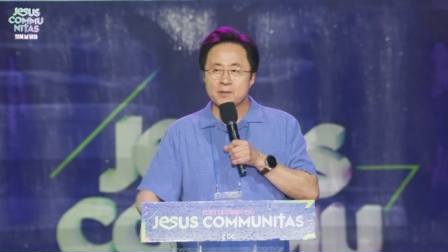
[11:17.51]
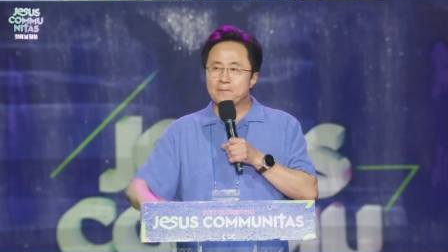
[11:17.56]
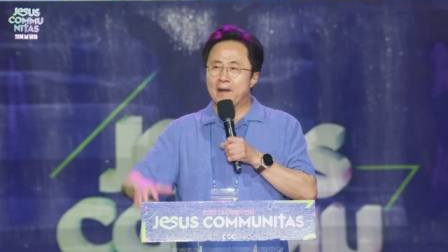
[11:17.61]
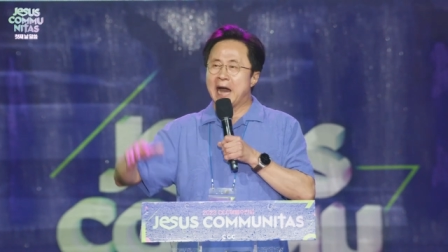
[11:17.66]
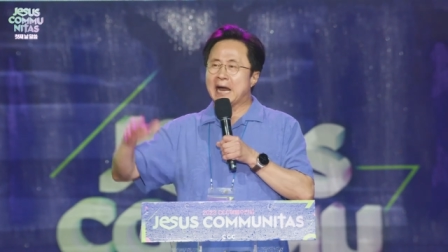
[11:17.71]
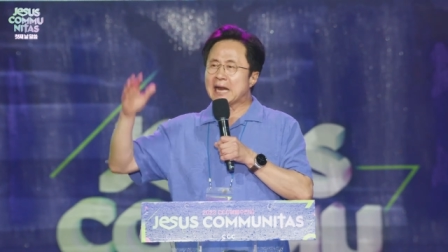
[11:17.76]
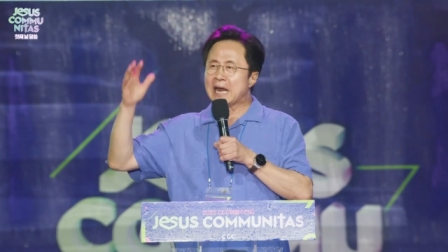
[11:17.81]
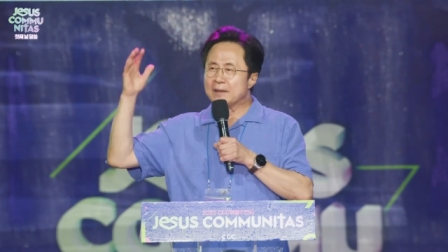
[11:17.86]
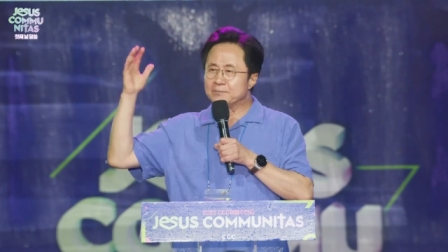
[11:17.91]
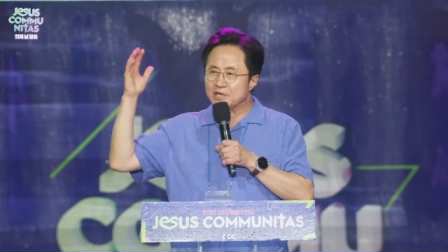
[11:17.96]

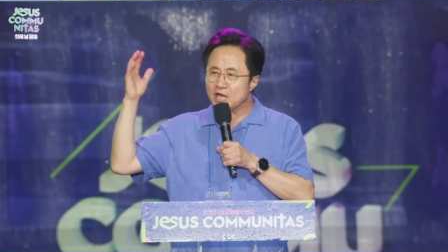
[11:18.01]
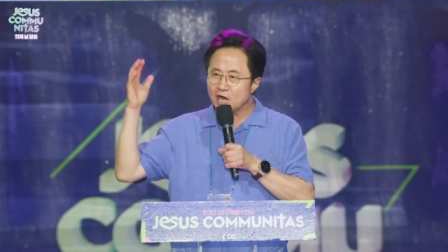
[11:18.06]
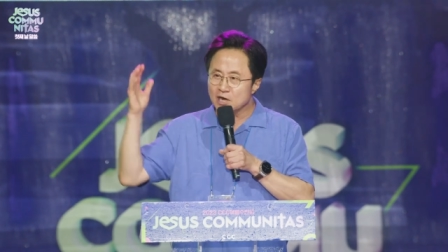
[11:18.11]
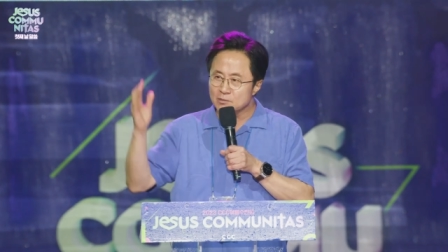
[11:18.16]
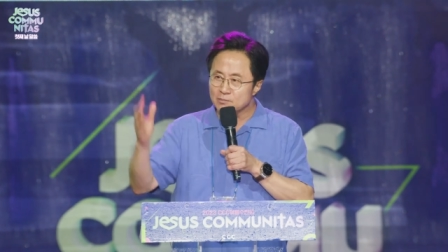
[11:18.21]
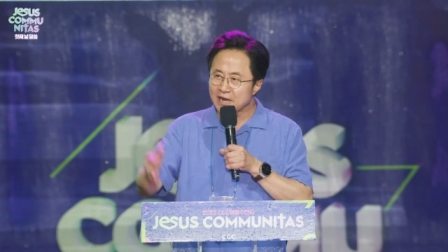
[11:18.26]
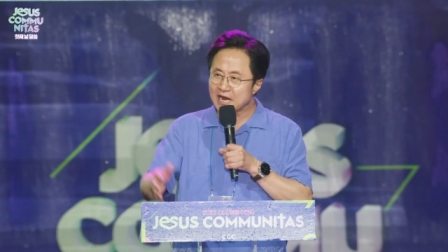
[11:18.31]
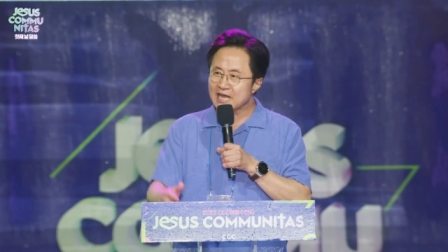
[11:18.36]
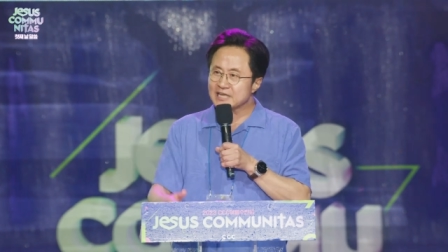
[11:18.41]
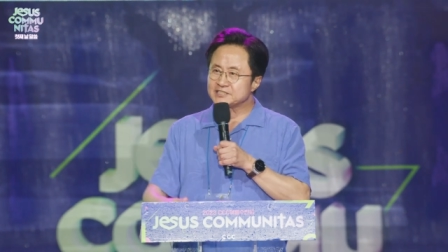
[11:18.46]
바람이
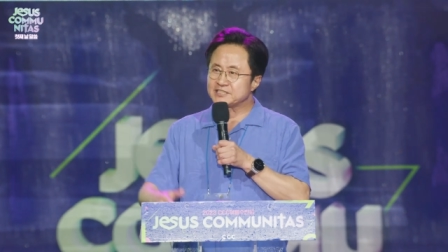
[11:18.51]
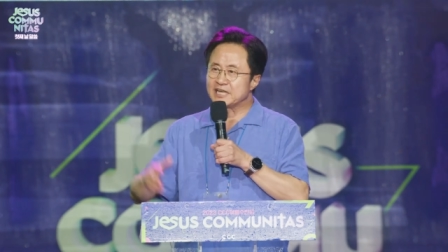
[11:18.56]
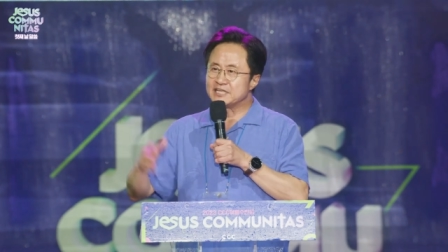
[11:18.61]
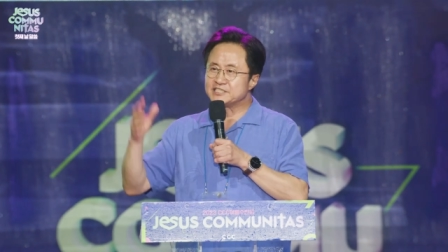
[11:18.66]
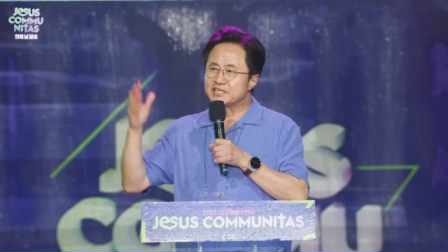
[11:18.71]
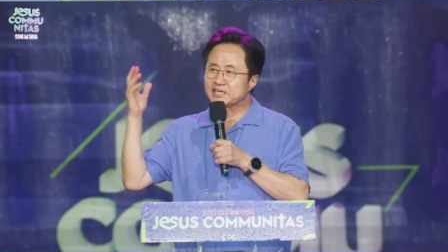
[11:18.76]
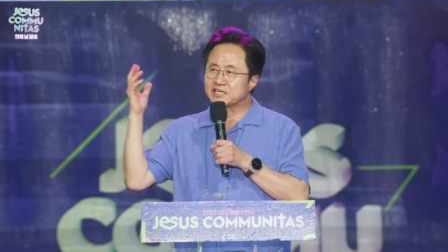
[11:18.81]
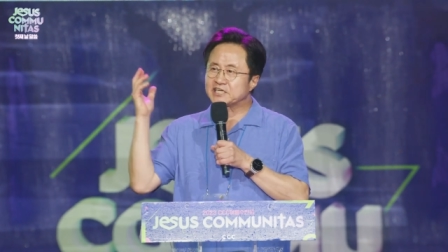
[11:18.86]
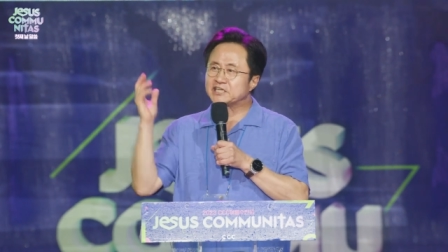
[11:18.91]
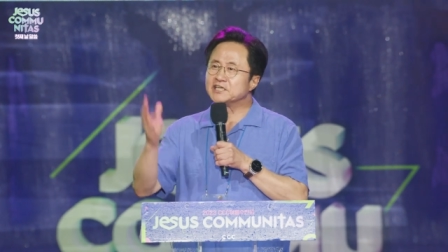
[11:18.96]
얼마나
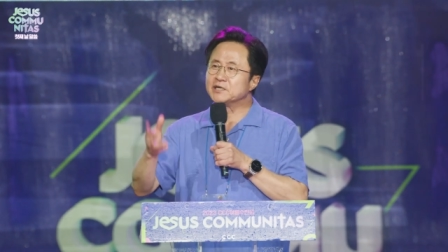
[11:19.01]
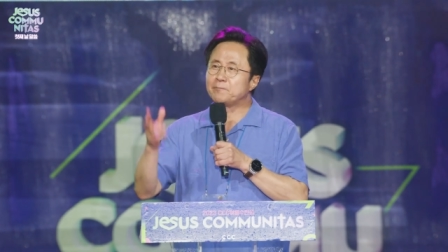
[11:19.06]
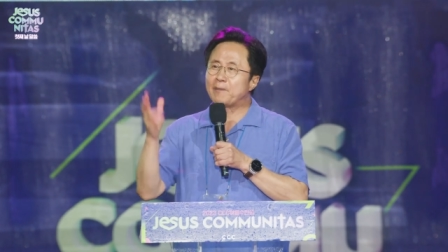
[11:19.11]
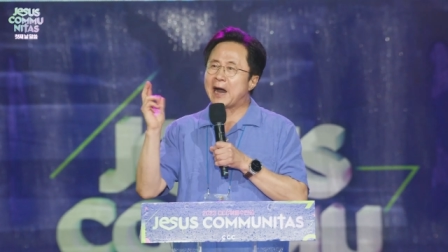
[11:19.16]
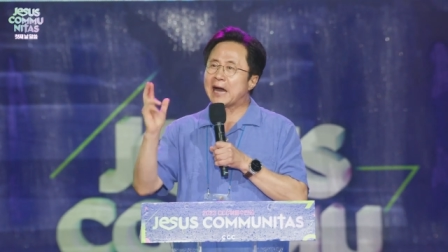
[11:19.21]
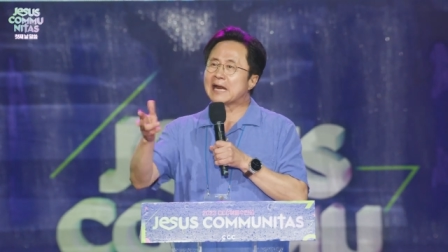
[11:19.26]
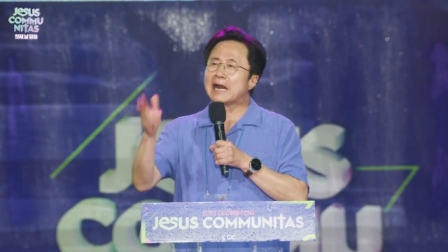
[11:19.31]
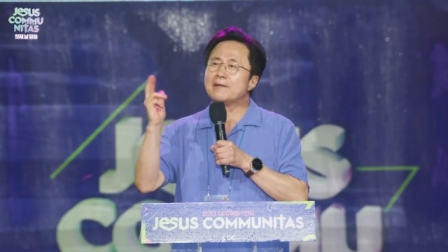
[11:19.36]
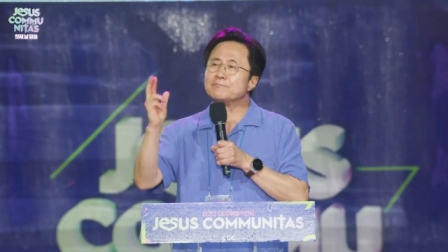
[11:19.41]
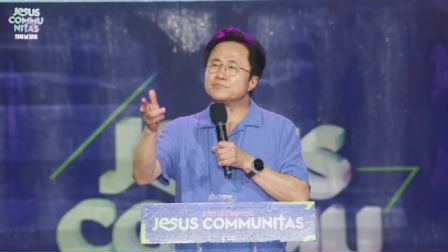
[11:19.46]
센지 그
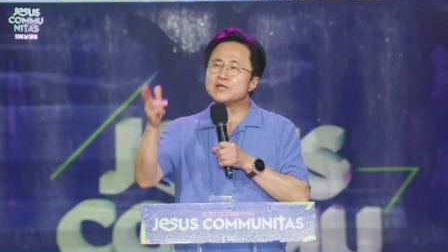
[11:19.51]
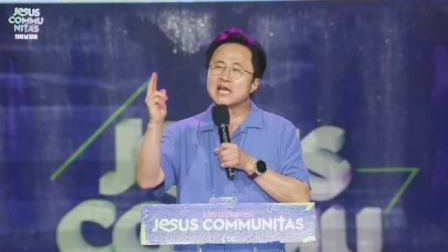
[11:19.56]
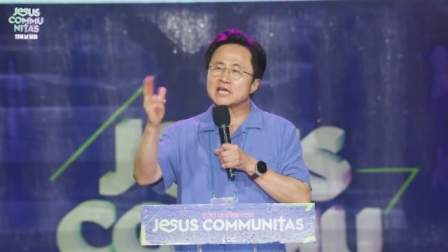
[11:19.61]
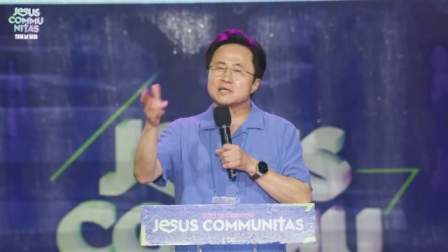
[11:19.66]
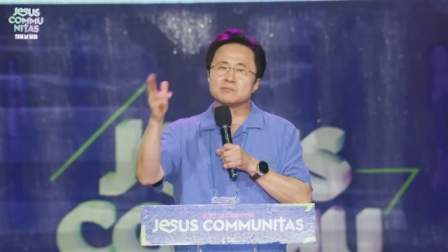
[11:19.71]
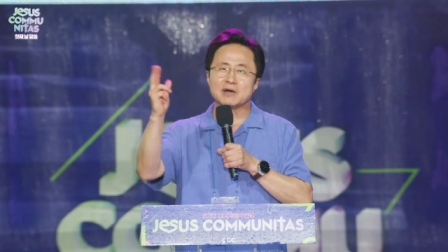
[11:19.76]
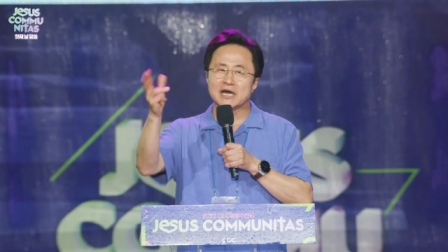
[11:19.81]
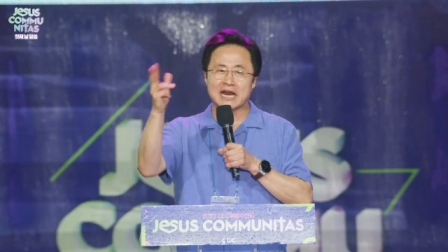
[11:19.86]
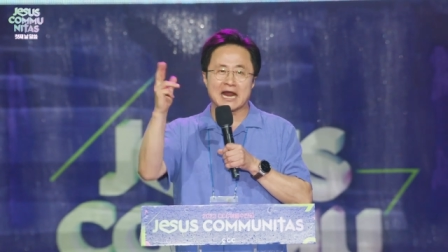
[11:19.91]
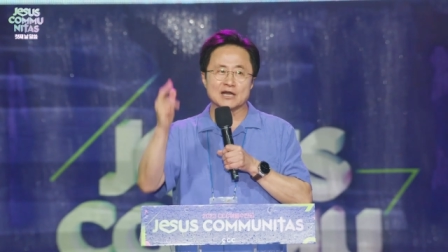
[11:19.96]
바람
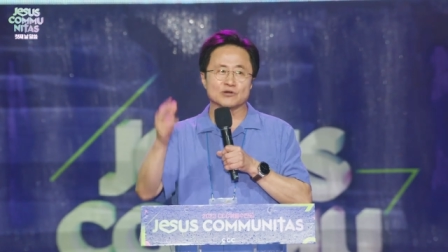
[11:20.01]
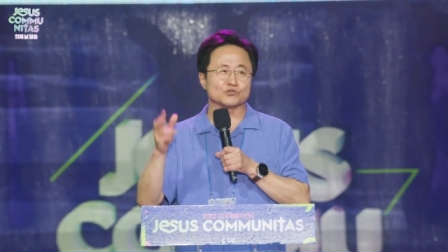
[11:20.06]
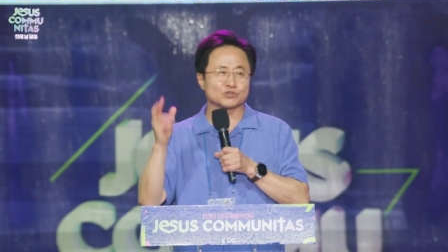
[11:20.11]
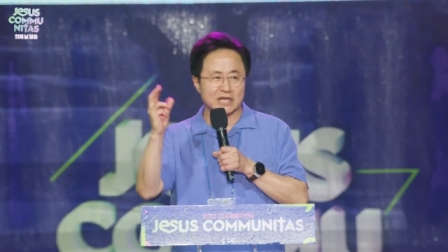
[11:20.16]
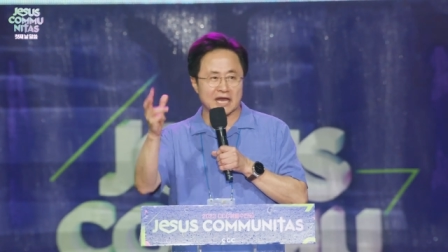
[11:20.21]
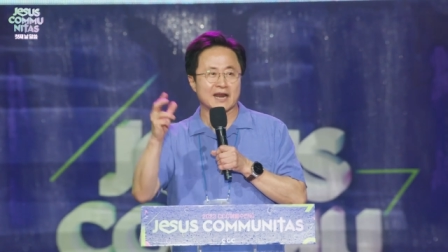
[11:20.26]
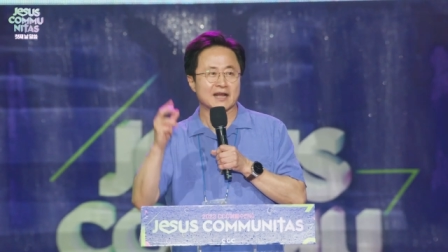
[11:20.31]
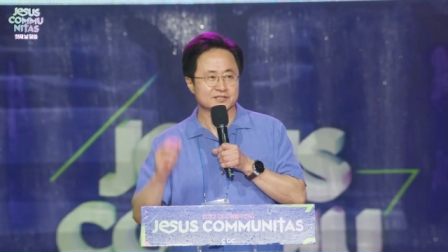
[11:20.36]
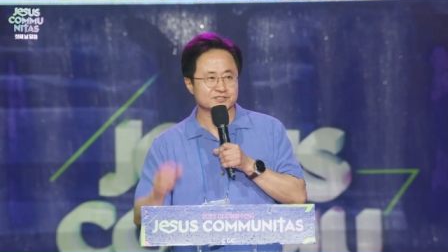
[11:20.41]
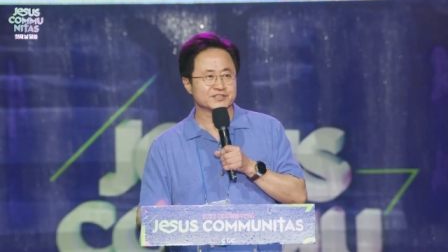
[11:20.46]
얘기만 알고
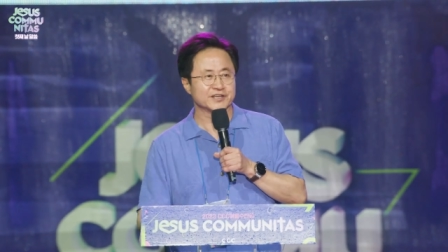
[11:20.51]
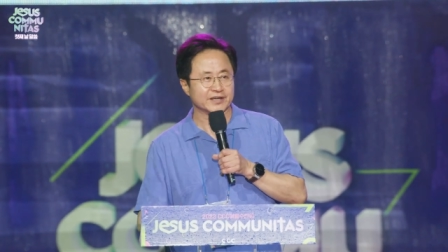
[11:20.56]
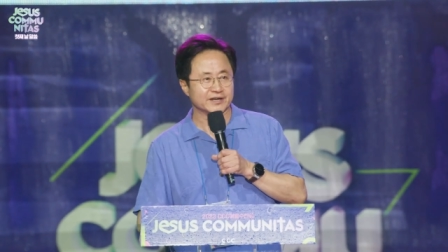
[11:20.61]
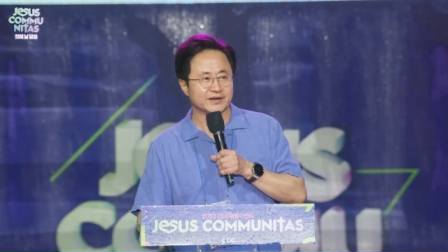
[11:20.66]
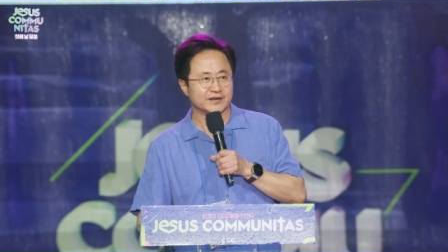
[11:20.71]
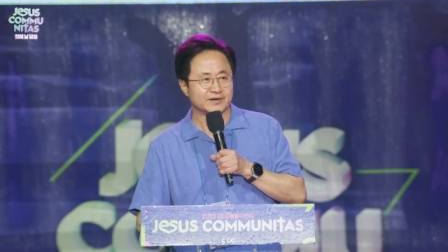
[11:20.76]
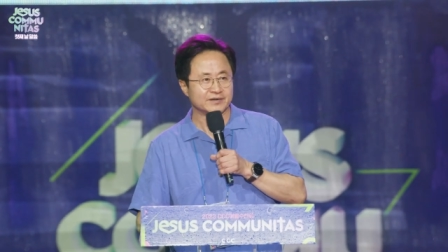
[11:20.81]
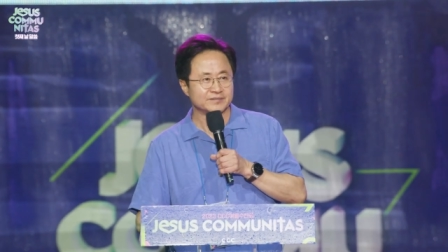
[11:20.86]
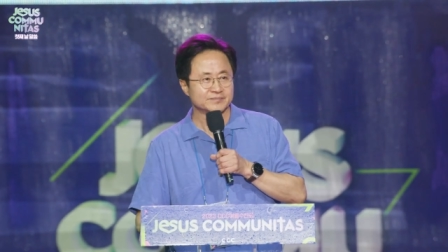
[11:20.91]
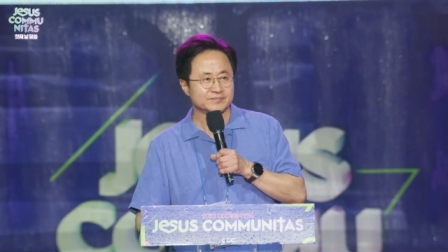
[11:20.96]

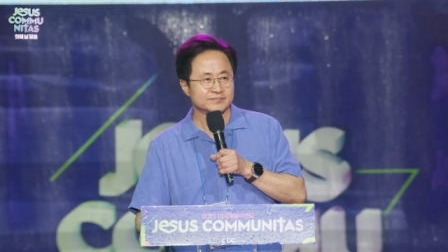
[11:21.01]
살았어요.